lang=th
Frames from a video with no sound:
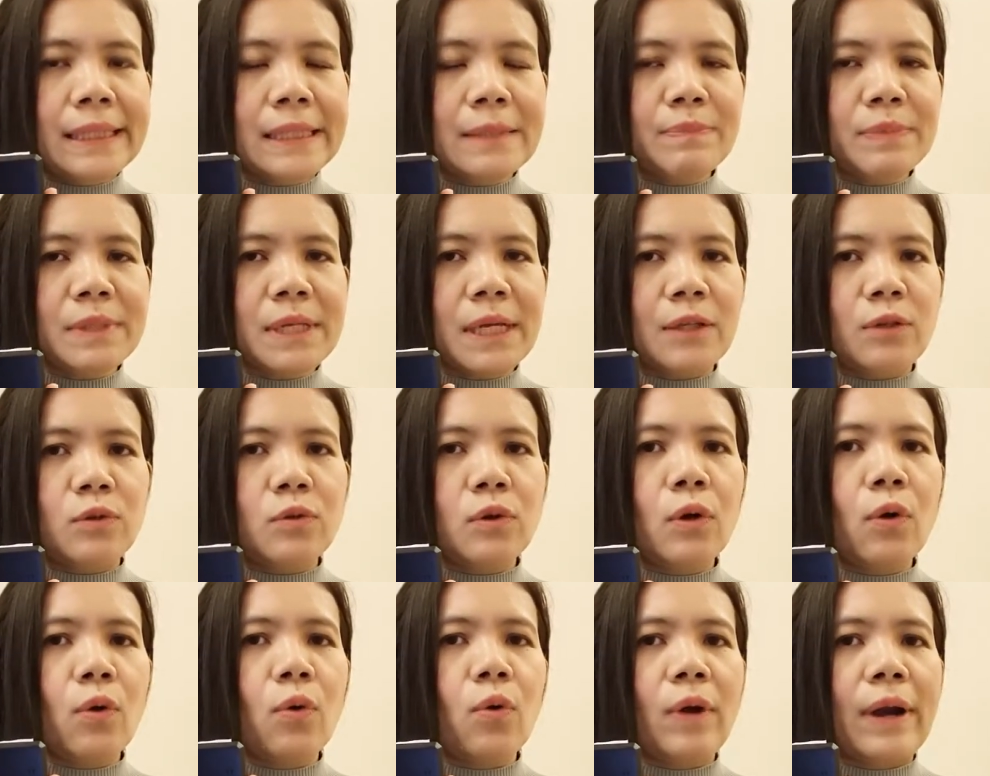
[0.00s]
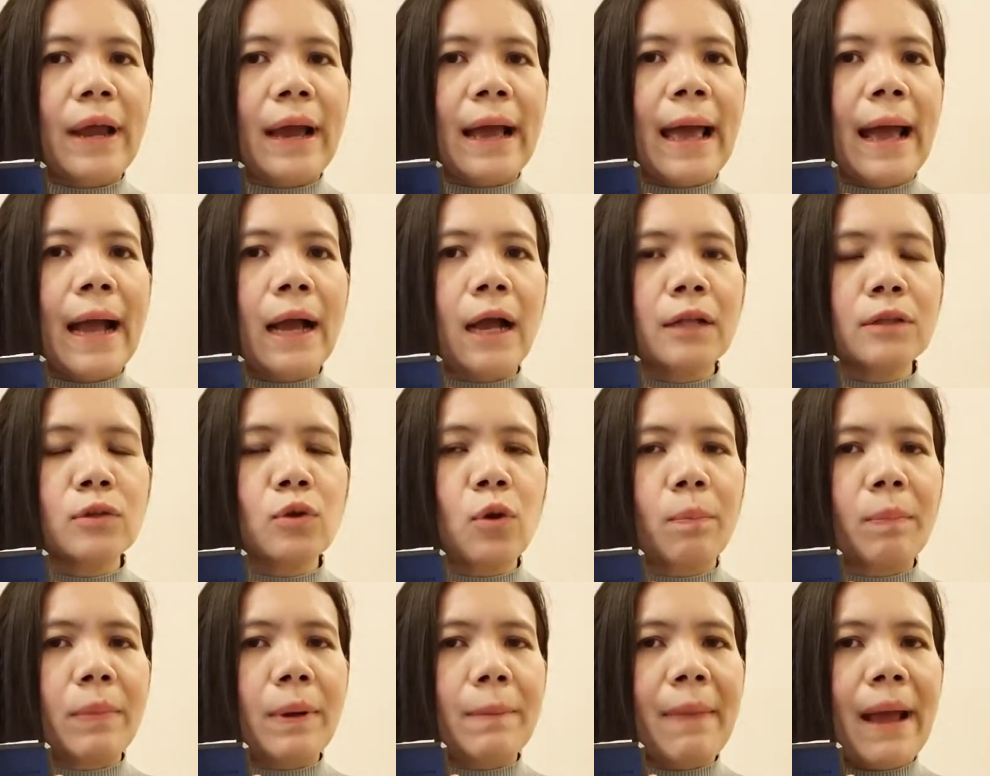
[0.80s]
27 ยูโรนะคะ ก็ต
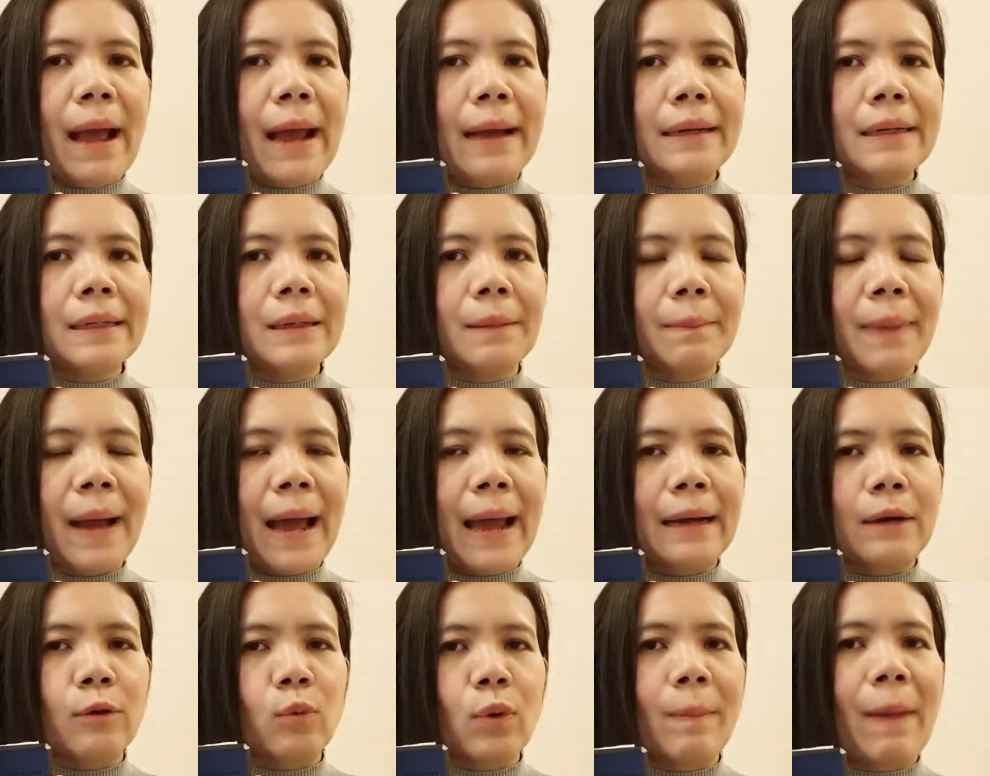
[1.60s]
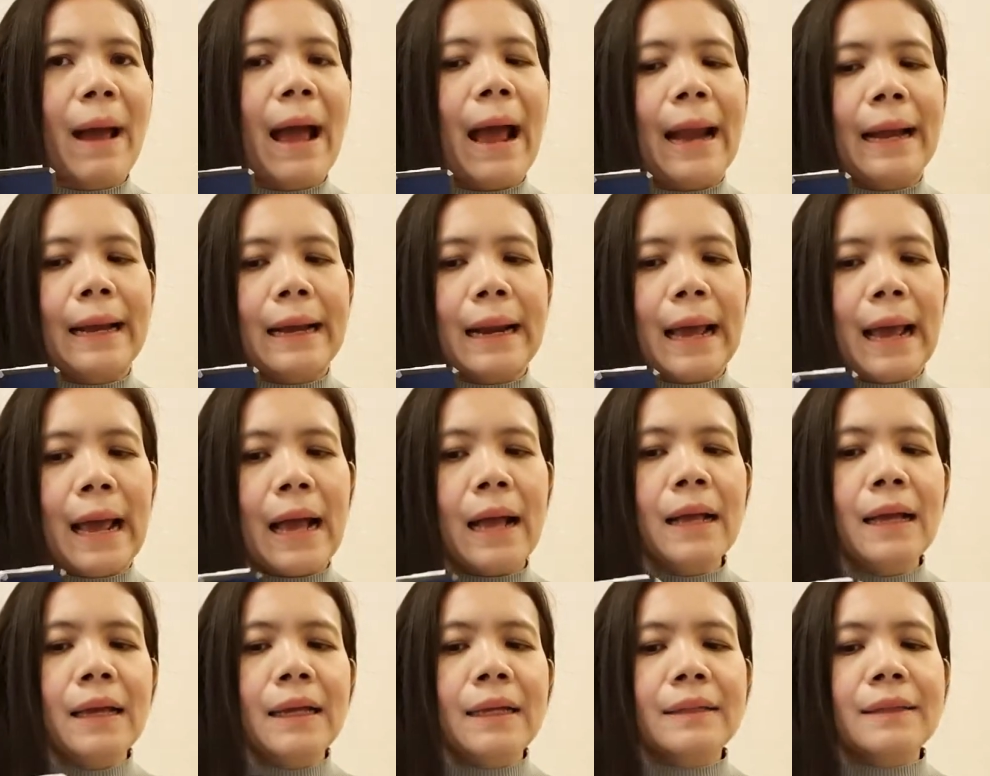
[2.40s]
กประมาณ 1,000กว่าบาทนะ
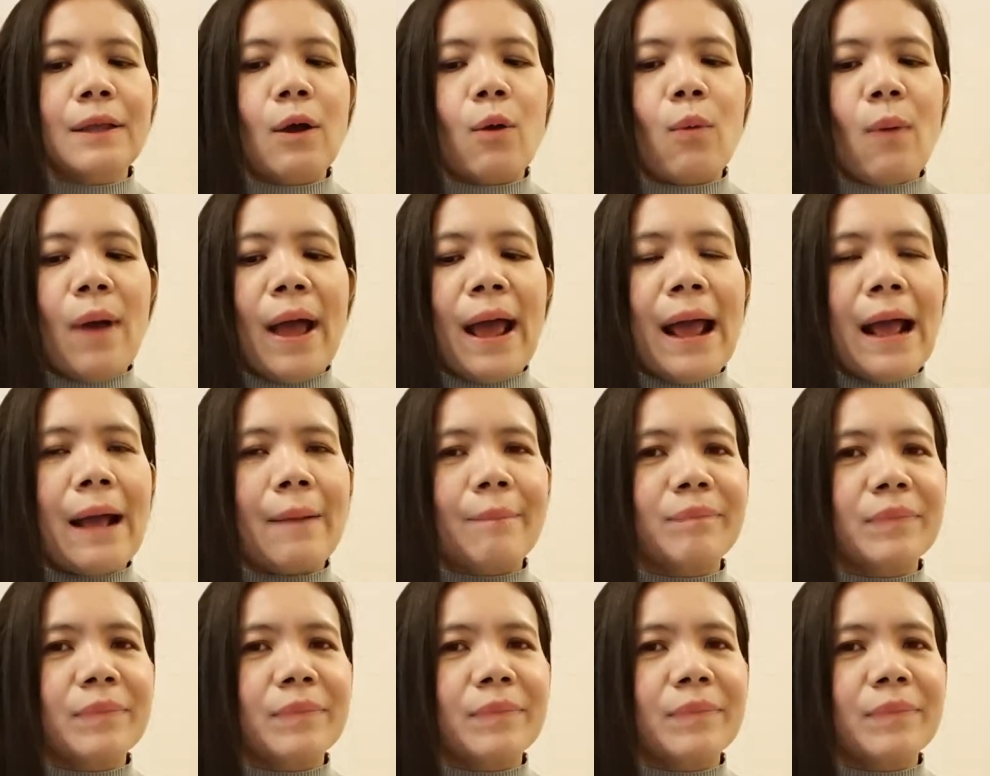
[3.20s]
คะ แต่ว่า